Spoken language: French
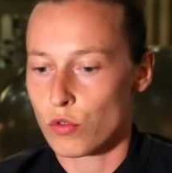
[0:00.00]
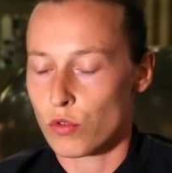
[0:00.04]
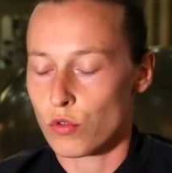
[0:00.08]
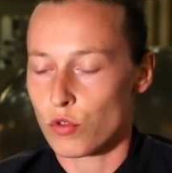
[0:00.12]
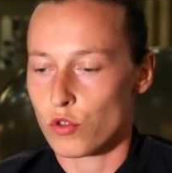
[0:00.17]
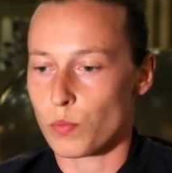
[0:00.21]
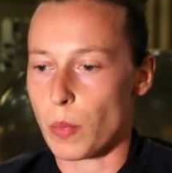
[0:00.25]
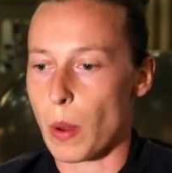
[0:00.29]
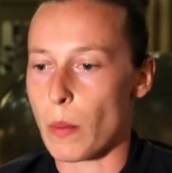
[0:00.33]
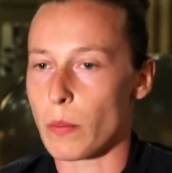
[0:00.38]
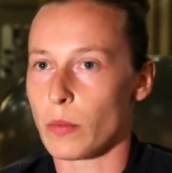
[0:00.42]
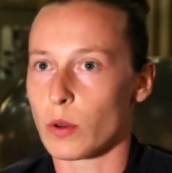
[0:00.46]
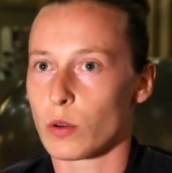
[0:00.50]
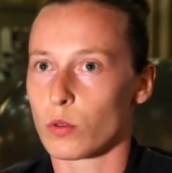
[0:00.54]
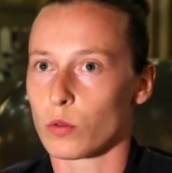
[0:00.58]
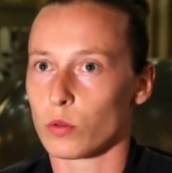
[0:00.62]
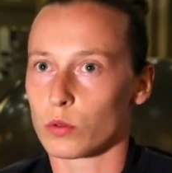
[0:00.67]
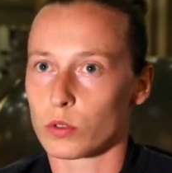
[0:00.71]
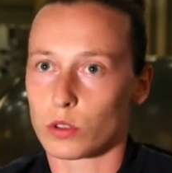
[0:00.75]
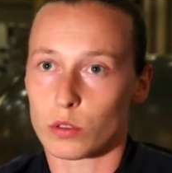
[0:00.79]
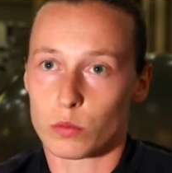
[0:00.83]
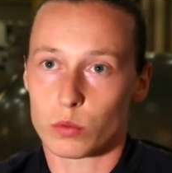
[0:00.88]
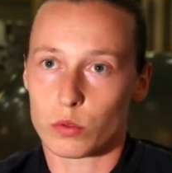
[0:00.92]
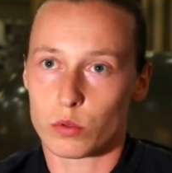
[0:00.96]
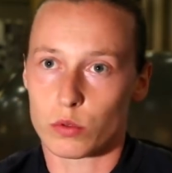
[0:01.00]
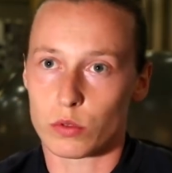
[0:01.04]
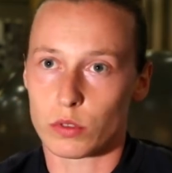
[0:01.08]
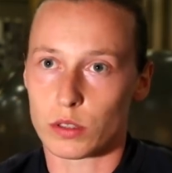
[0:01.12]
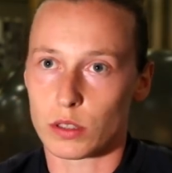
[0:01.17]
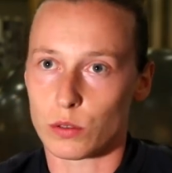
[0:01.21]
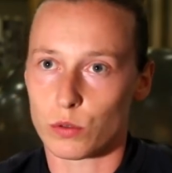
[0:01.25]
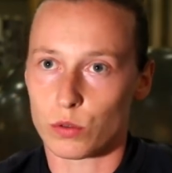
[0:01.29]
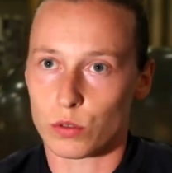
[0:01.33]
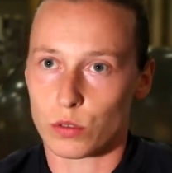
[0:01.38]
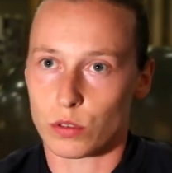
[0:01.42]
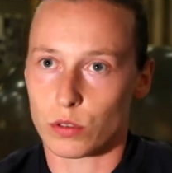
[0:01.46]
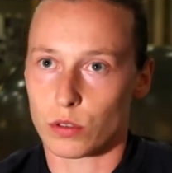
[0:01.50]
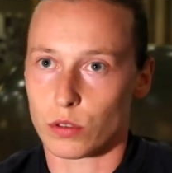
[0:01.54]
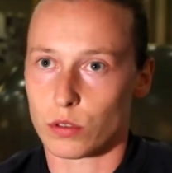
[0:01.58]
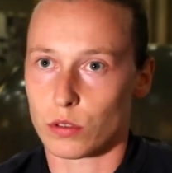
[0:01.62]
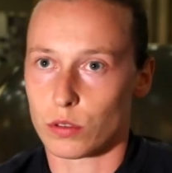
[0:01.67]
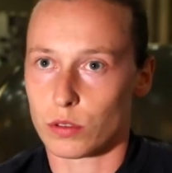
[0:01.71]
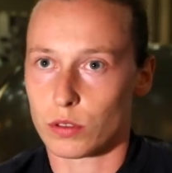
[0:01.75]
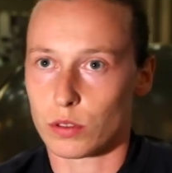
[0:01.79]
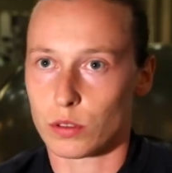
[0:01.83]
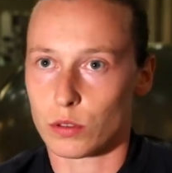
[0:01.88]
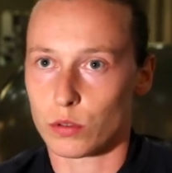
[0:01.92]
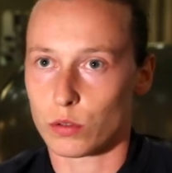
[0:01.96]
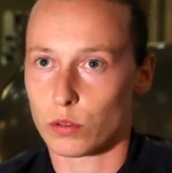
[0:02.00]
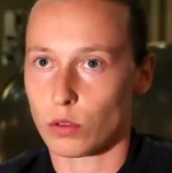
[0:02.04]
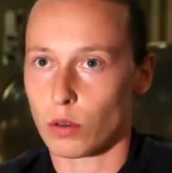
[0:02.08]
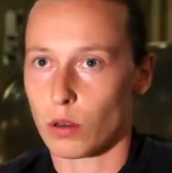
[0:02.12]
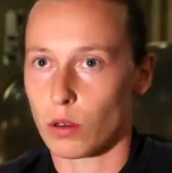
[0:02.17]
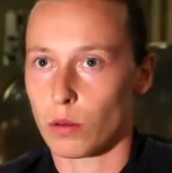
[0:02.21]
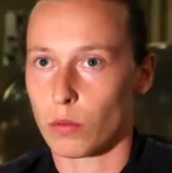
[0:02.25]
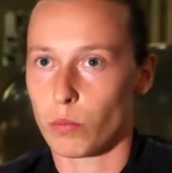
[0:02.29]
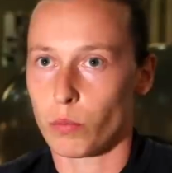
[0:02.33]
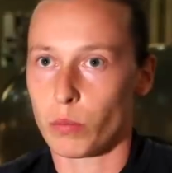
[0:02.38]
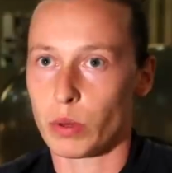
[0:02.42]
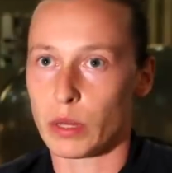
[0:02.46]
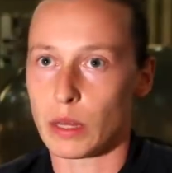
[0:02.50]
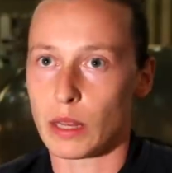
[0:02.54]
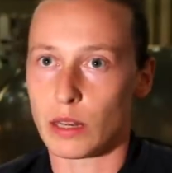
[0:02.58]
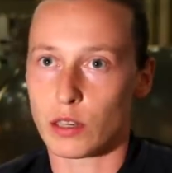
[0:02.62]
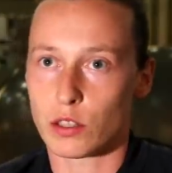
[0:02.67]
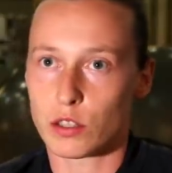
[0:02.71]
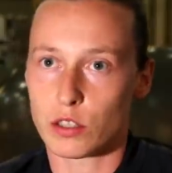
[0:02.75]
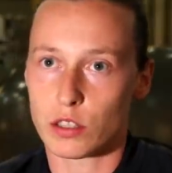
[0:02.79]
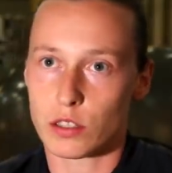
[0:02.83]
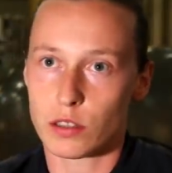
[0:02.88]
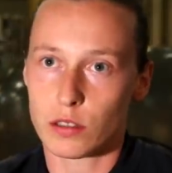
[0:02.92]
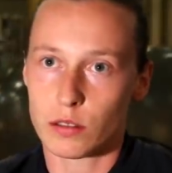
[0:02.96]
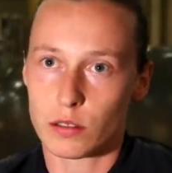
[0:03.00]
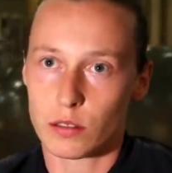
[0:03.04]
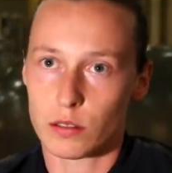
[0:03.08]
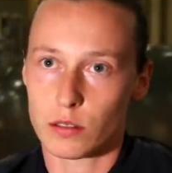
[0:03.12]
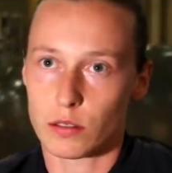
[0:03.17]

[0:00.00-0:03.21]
suis pas mécontente parce que c'est sur, sur un penalty.